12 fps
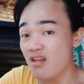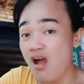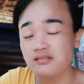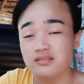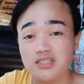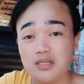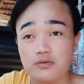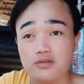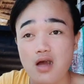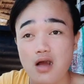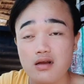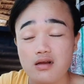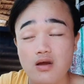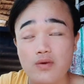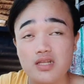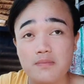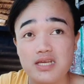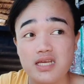Tapos gag gawin namin
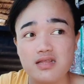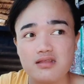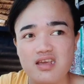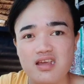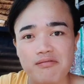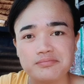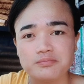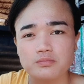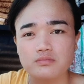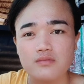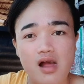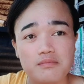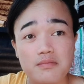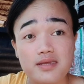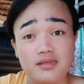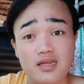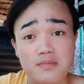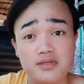kindi. Binta namin
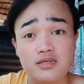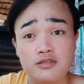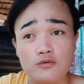sa school.